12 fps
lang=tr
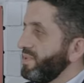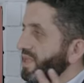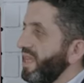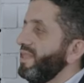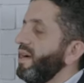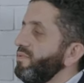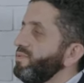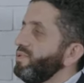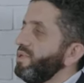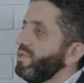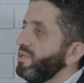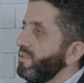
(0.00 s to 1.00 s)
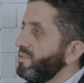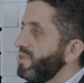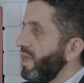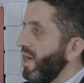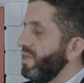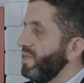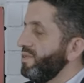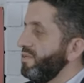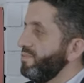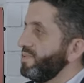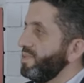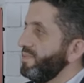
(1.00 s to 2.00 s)
Tedavi sürecini bize anlatır
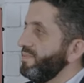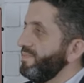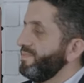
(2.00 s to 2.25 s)
mısın?